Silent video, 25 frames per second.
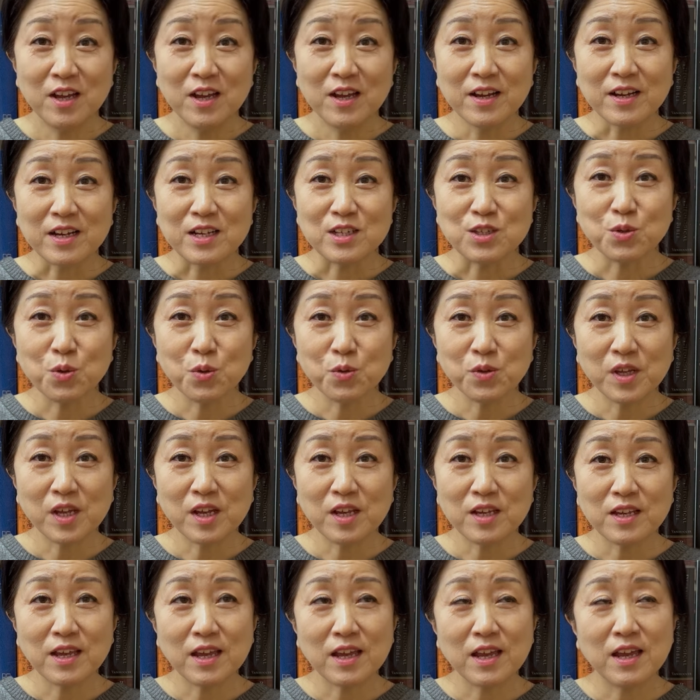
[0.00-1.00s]
그러니까
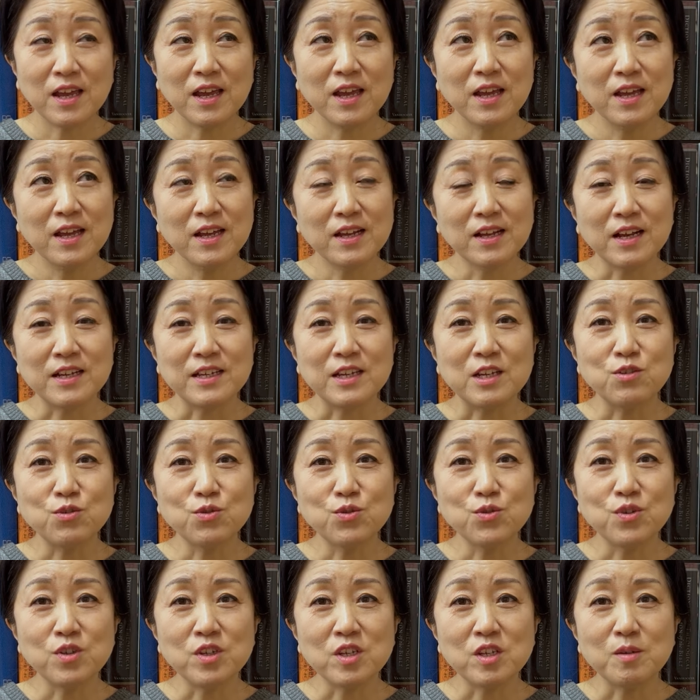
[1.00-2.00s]
초대에
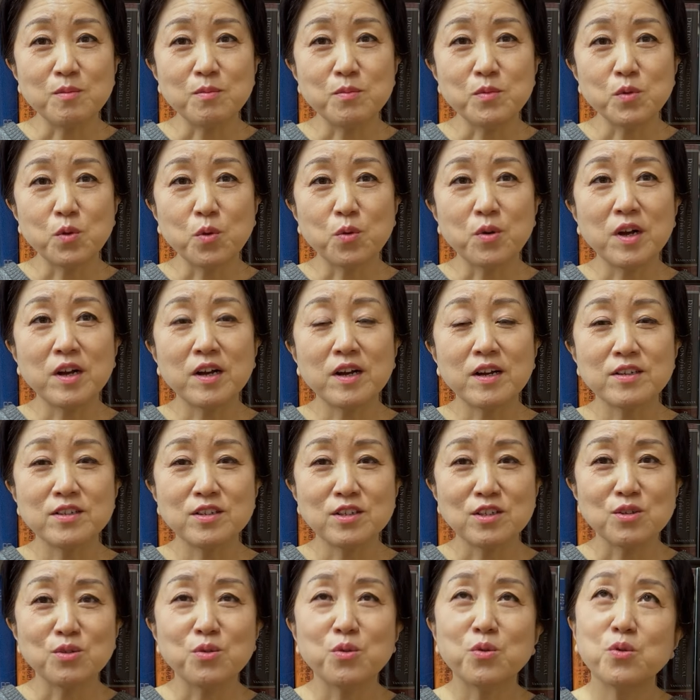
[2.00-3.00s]
예수님
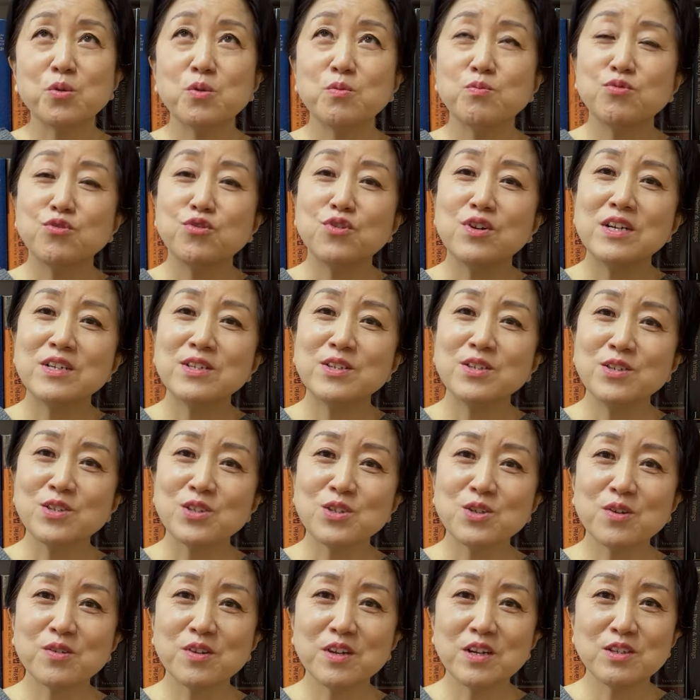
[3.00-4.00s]
돌아가시고 부활
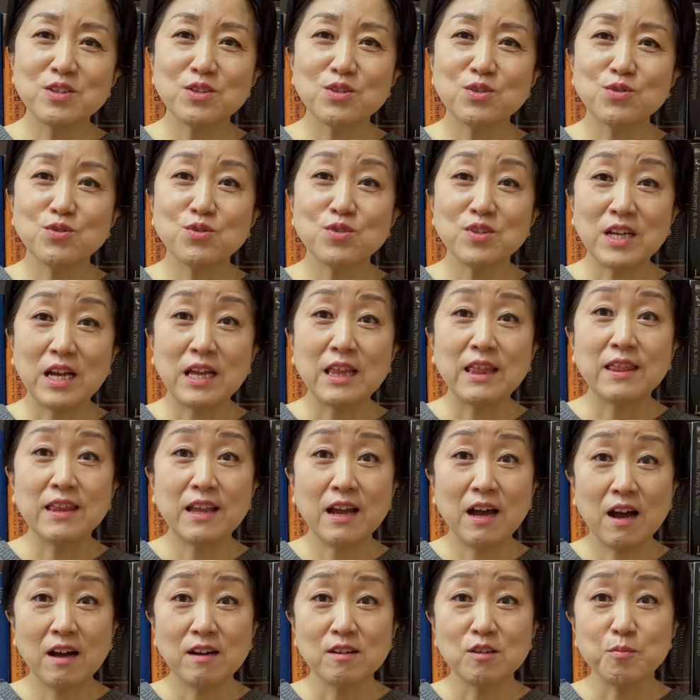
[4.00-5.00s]
승천하시고 난
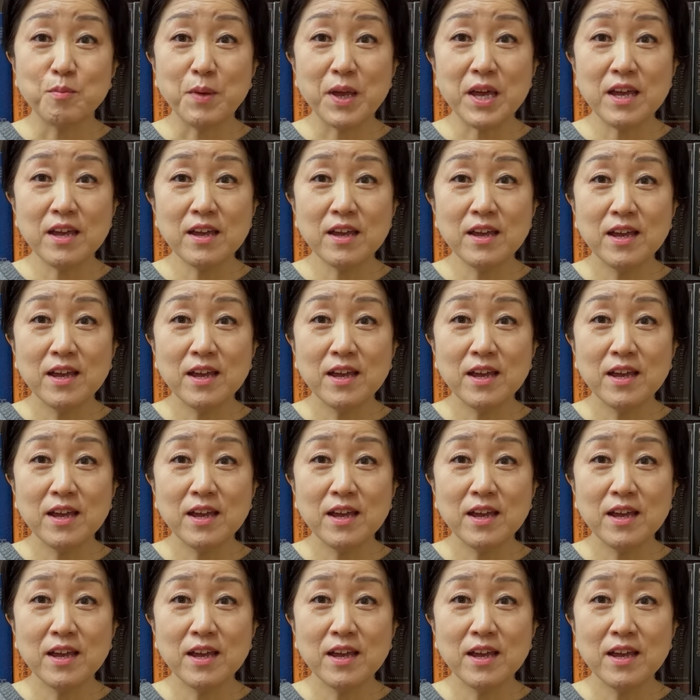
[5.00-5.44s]
다음에